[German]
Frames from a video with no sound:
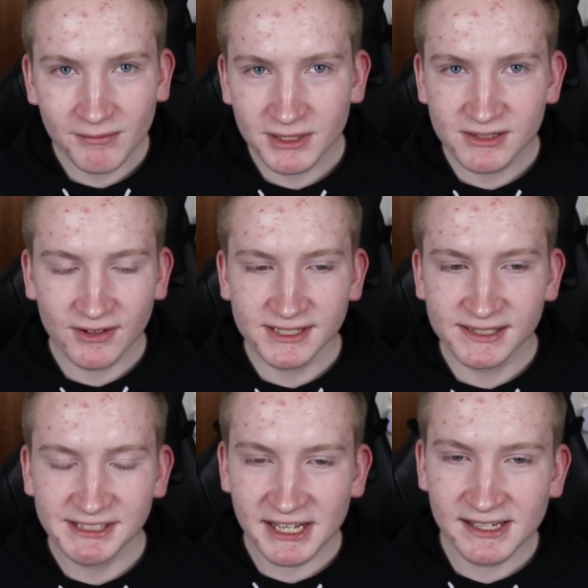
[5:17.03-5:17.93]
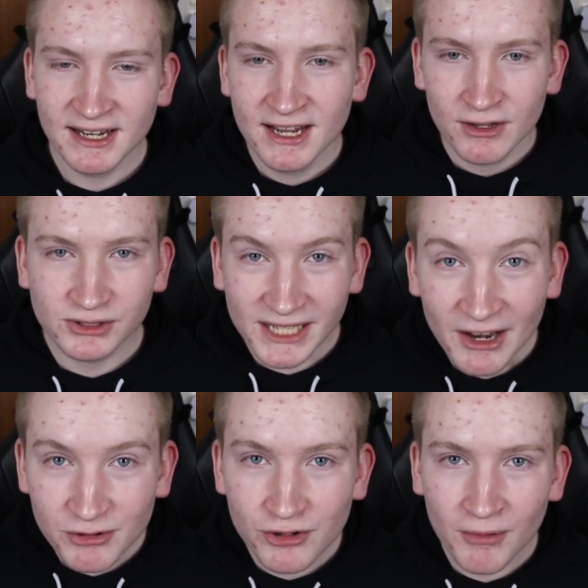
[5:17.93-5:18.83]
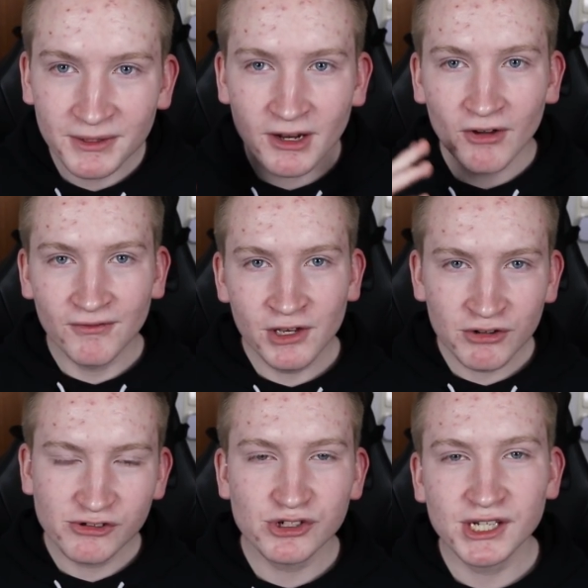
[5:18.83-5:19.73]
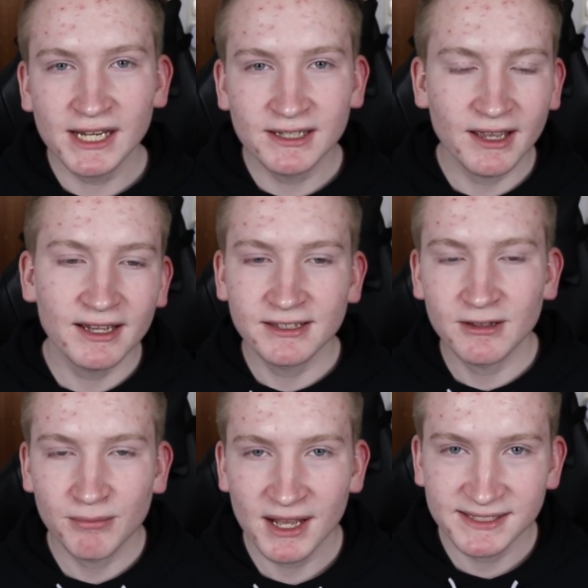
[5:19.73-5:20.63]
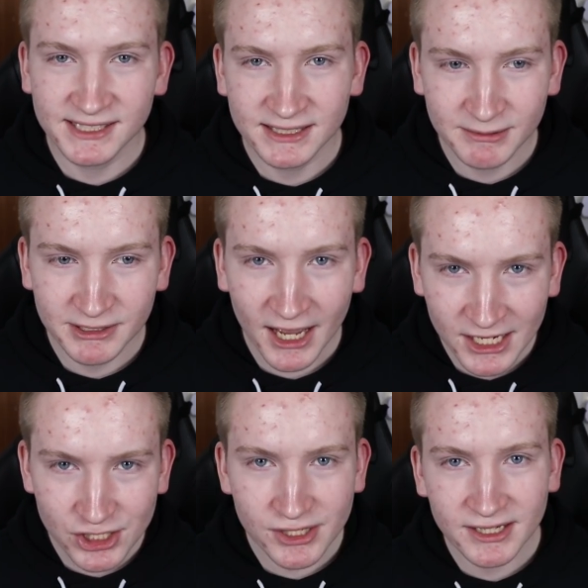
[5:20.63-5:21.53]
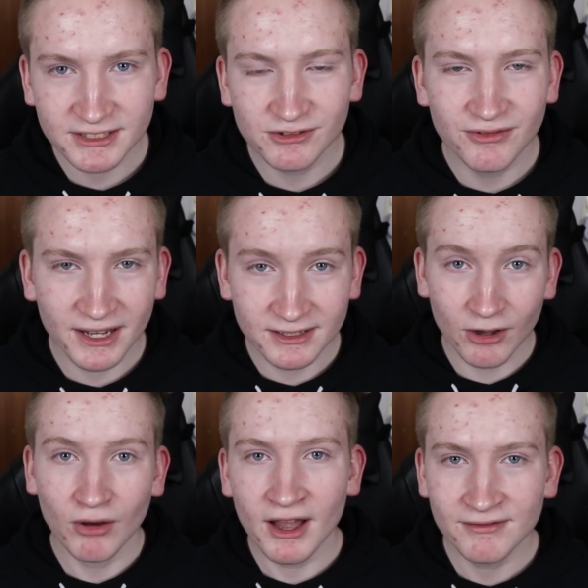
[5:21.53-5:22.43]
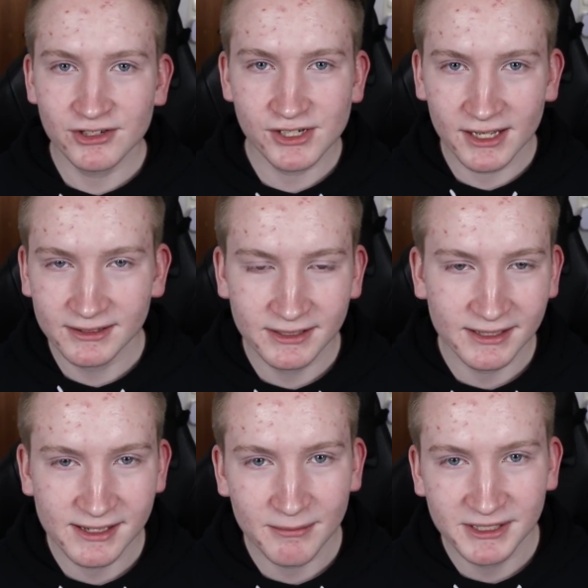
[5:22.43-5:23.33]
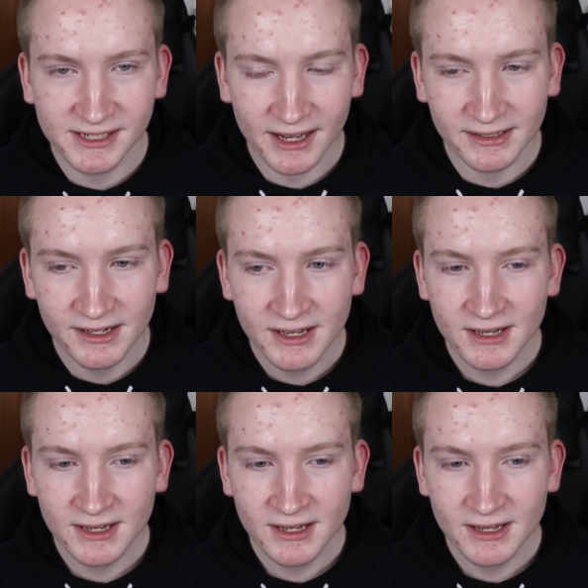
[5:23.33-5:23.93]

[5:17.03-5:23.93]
ein bisschen was erzählen und dadurch kommt dann auch ein Video zustande, da ich dann ein paar Szenen mit reinschneide, sofern ihr auch einverstanden dann damit seid.